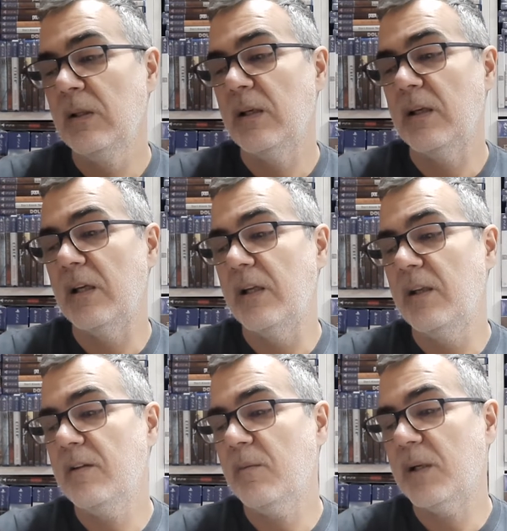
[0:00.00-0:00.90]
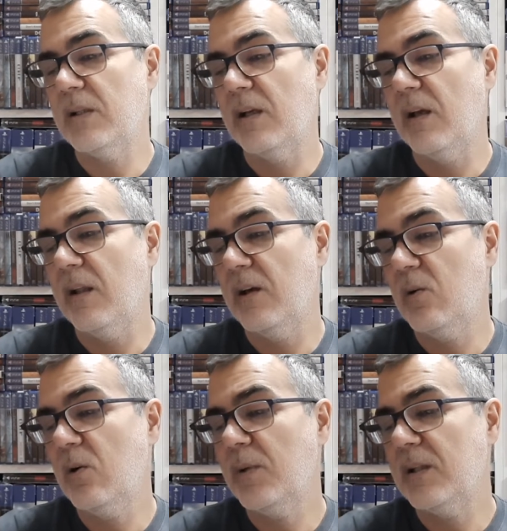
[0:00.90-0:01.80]
Eh, inicio, pantalla de
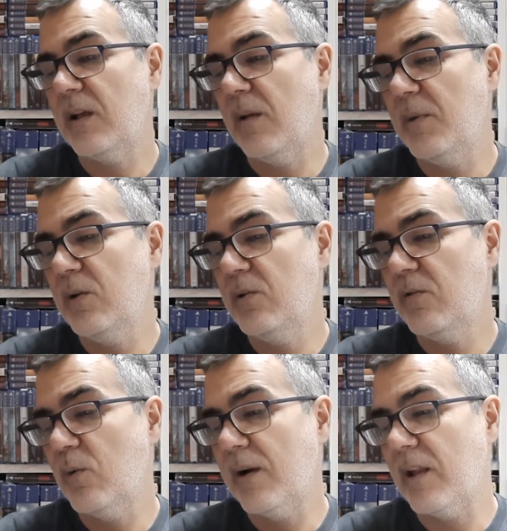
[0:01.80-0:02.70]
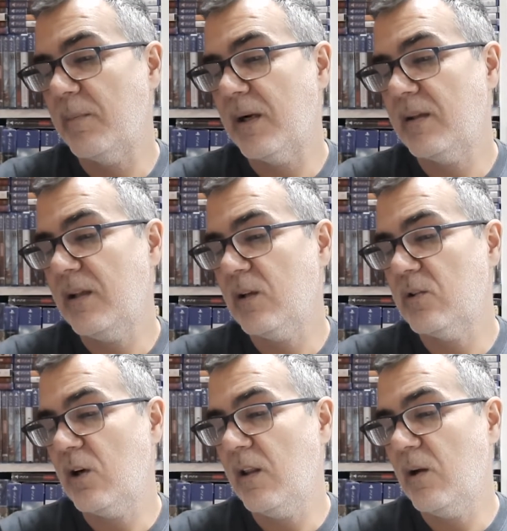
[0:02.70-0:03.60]
juego, pantalla de menú, guardar partida,
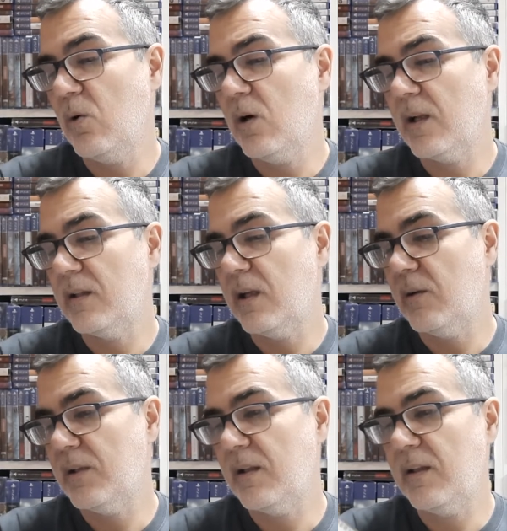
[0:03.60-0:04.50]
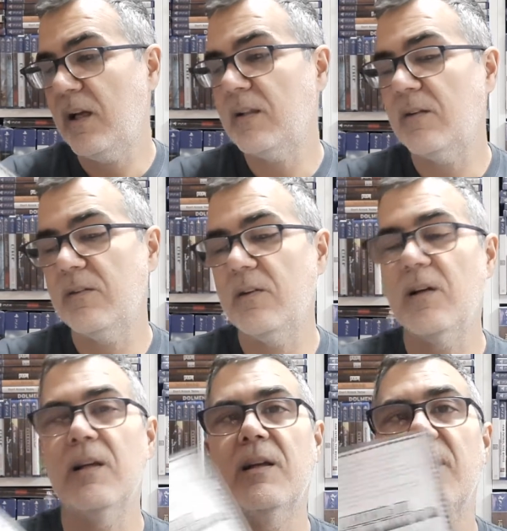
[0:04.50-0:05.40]
controles de juego, garantía 90 días, atención
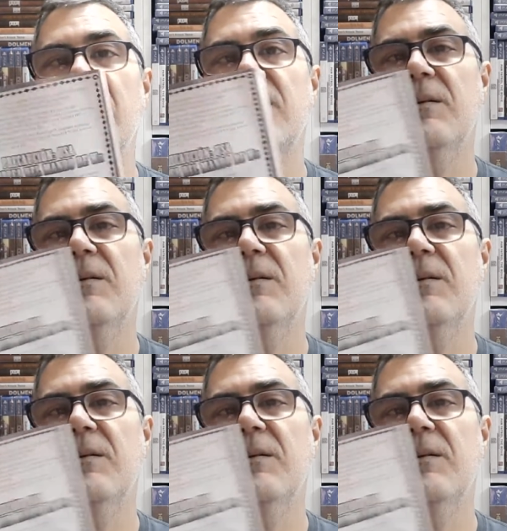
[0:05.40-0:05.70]
al cliente.